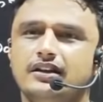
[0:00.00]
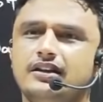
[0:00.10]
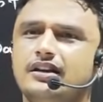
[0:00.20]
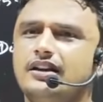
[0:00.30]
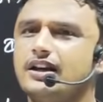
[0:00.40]

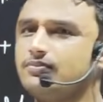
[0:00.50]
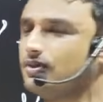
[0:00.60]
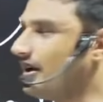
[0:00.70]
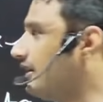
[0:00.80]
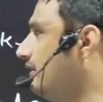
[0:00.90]
इनके लिए आप
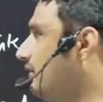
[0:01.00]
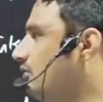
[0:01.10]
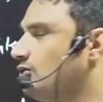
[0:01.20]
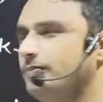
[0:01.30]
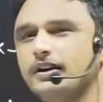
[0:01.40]
सारा दिन
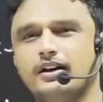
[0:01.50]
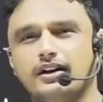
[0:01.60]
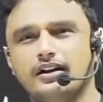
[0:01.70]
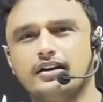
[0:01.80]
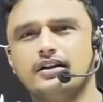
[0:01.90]
यूट्यूब पे
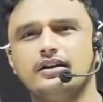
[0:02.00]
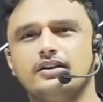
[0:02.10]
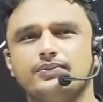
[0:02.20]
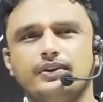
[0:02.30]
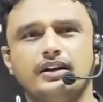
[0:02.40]
हरियाणा करंट
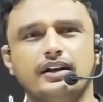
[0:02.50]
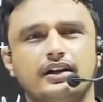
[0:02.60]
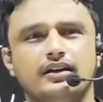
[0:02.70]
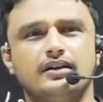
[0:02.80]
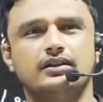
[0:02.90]
अफेयर
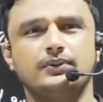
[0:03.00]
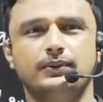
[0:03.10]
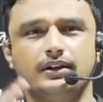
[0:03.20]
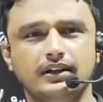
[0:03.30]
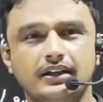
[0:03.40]
हरियाणा करंट
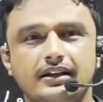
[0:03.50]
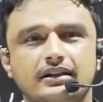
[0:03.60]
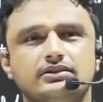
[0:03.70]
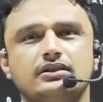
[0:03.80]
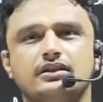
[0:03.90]
अफेयर
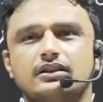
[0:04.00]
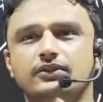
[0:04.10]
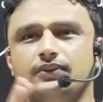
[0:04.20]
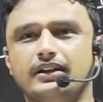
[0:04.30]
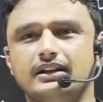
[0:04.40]
नेशनल करंट
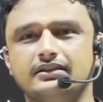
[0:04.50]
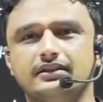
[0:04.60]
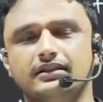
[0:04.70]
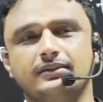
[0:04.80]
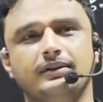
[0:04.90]
अफेयर नेशनल
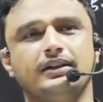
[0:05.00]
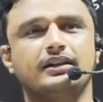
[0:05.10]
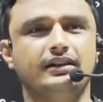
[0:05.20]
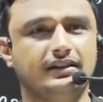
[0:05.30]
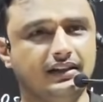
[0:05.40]
करंट
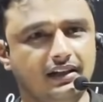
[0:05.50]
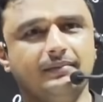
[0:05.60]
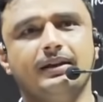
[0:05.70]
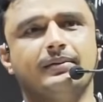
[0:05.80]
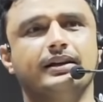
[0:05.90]
अफेयर इतनी नहीं
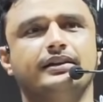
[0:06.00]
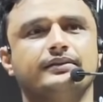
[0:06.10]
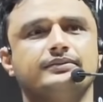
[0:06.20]
मेरे भाई